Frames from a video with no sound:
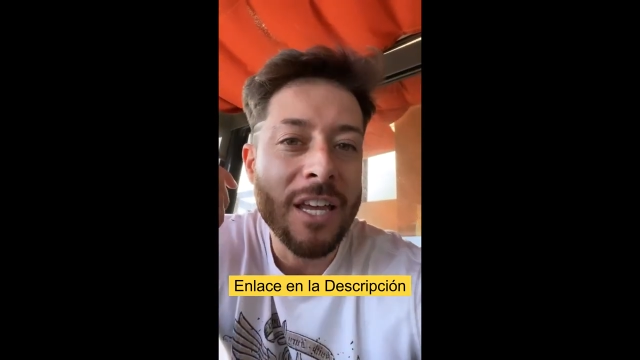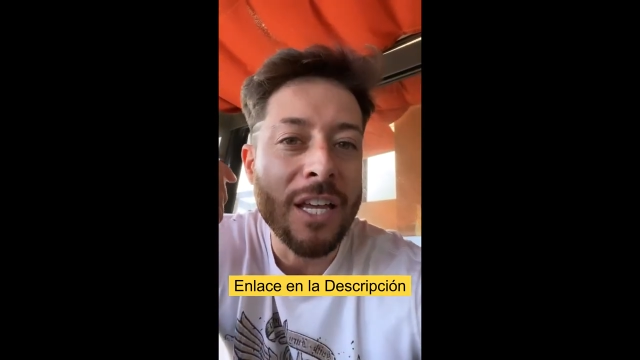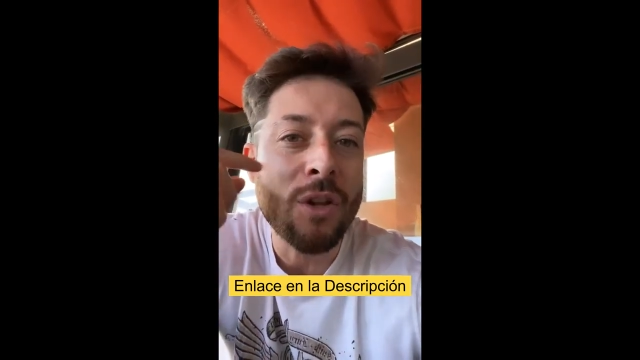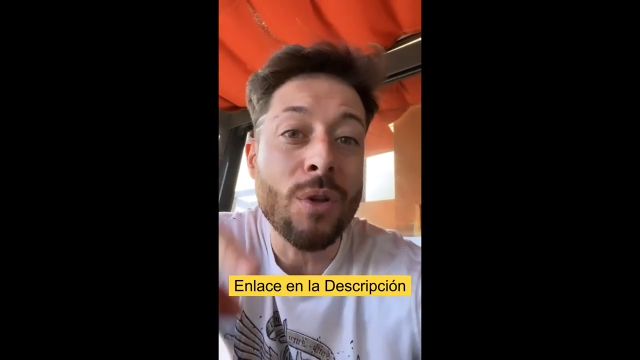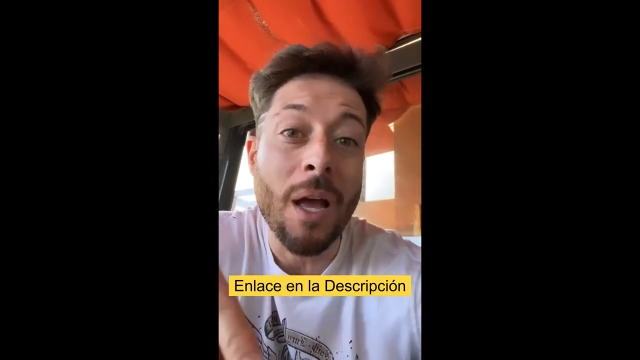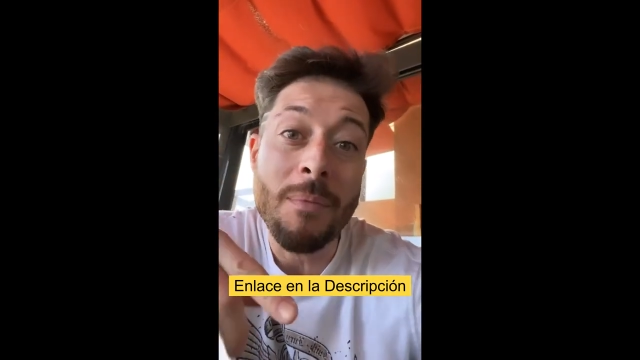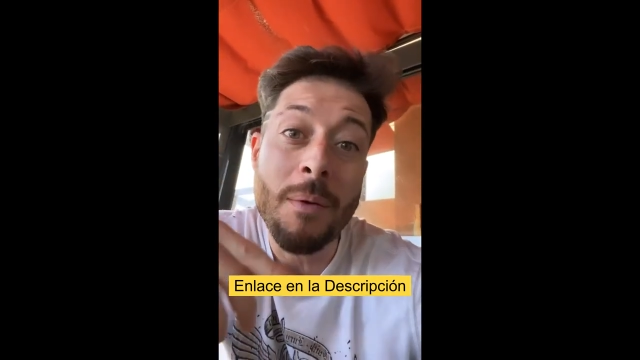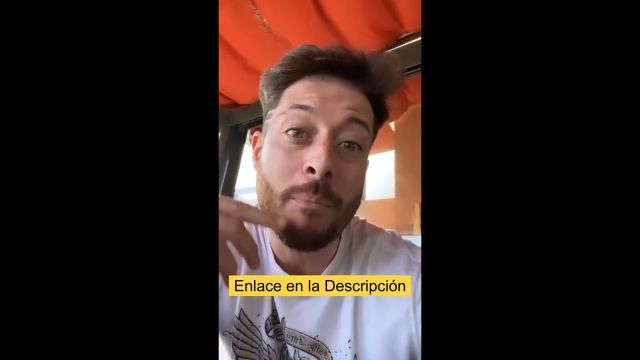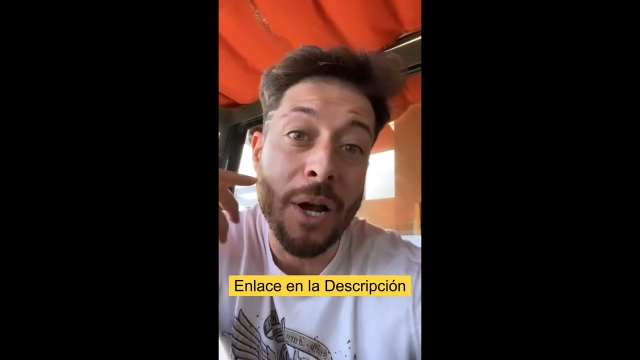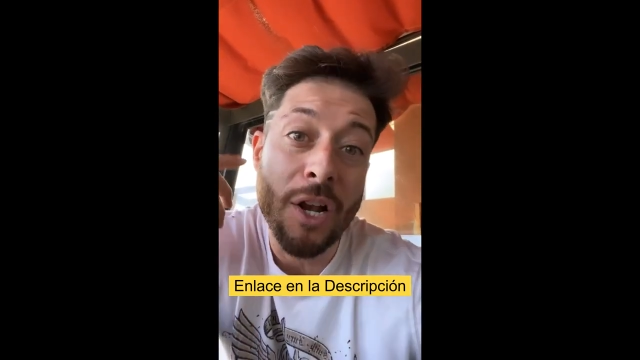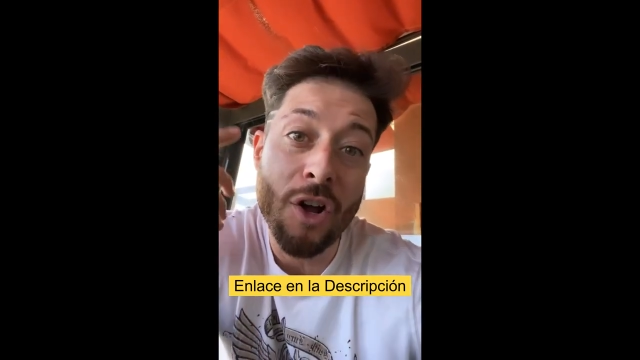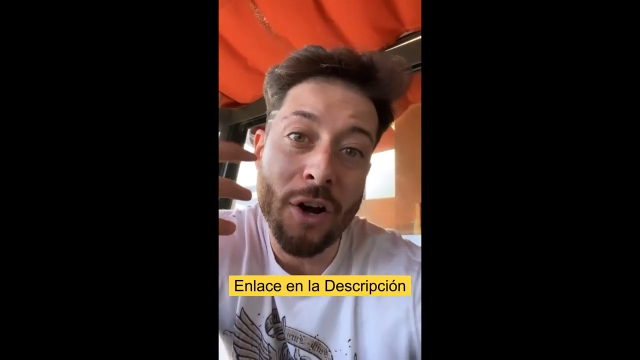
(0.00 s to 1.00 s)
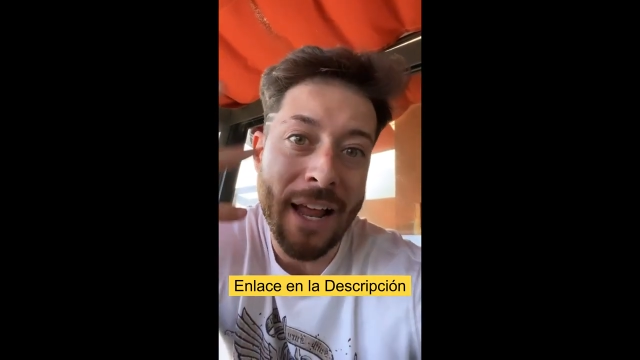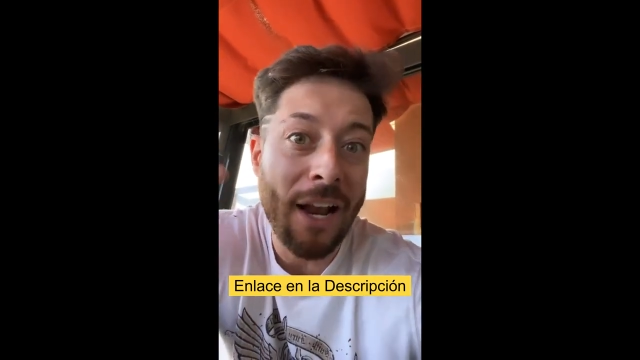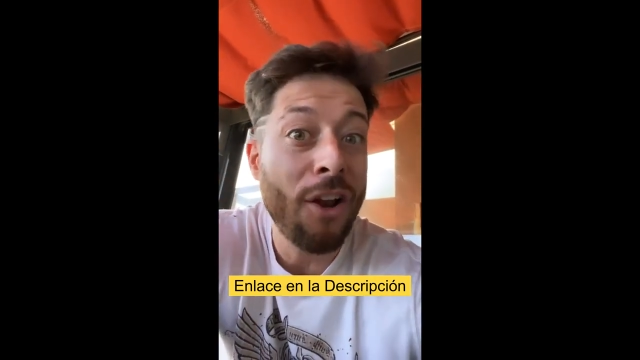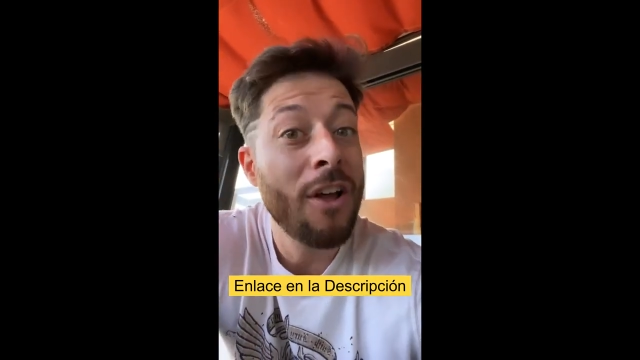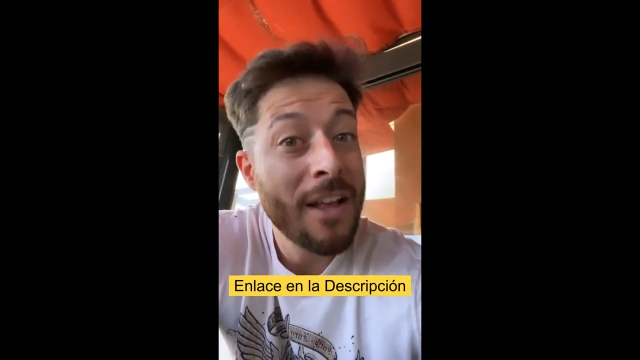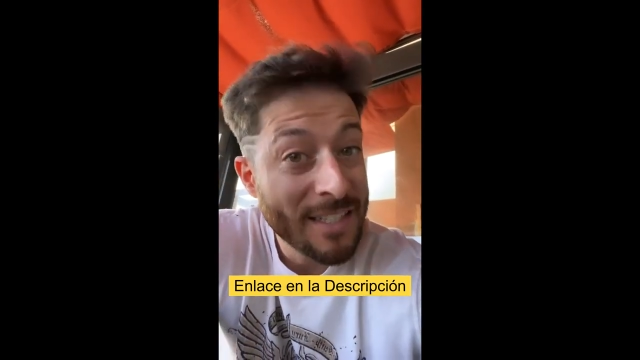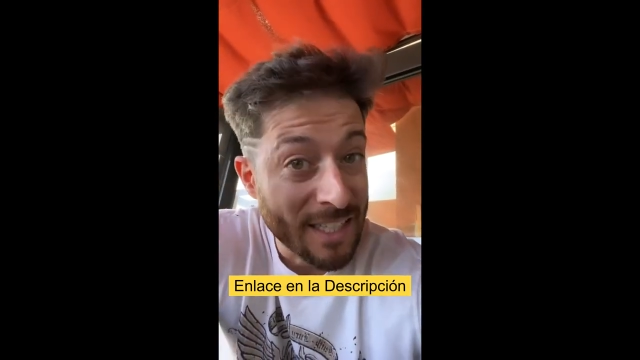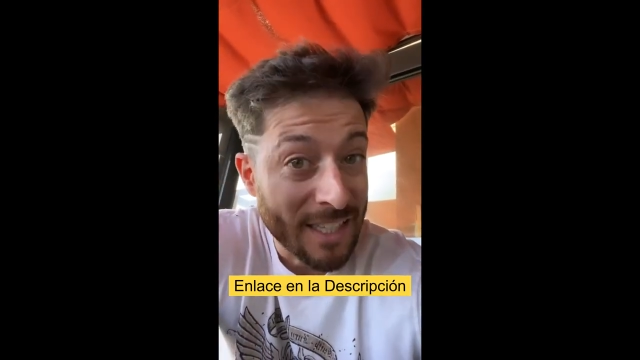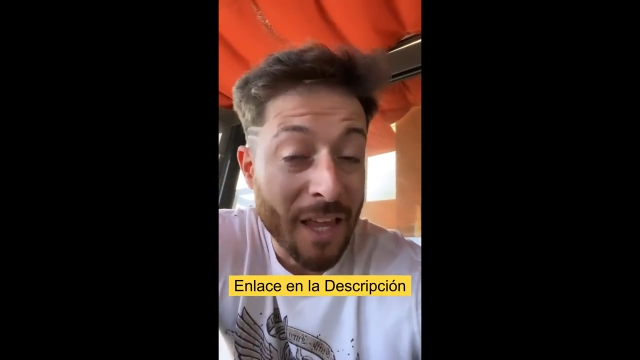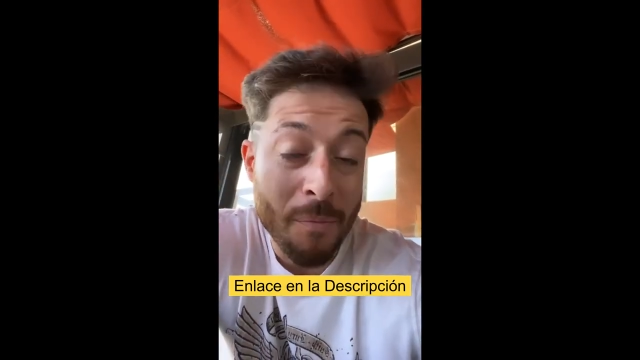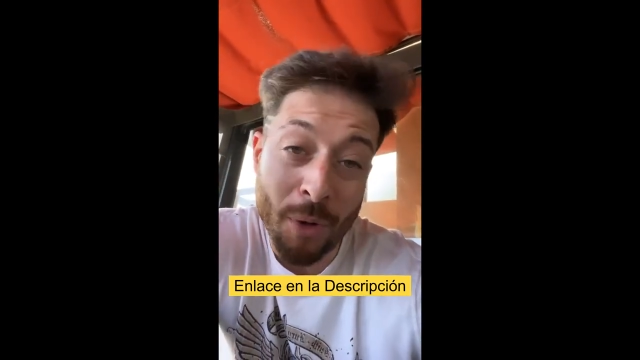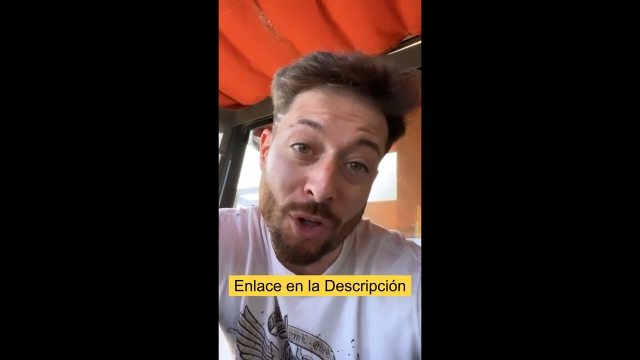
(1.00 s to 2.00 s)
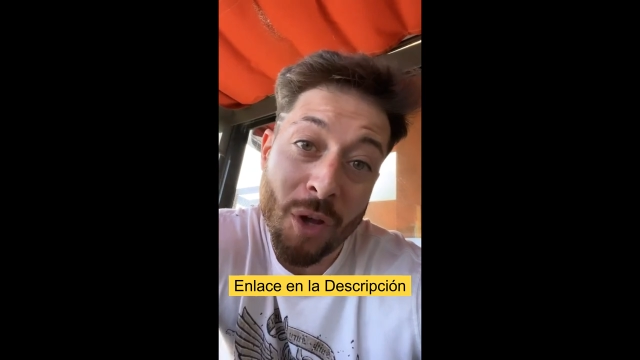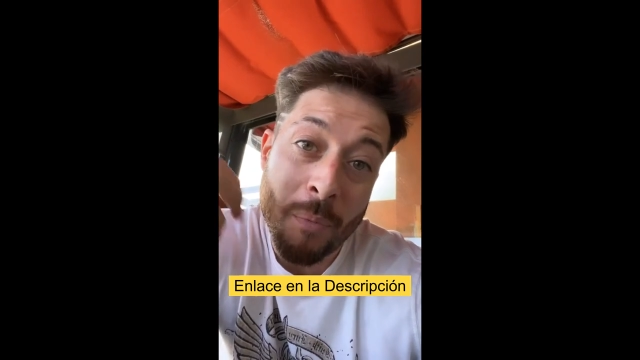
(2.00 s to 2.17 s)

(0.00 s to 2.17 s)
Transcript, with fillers: y tú también puedes lograrlo. Si estás dispuesto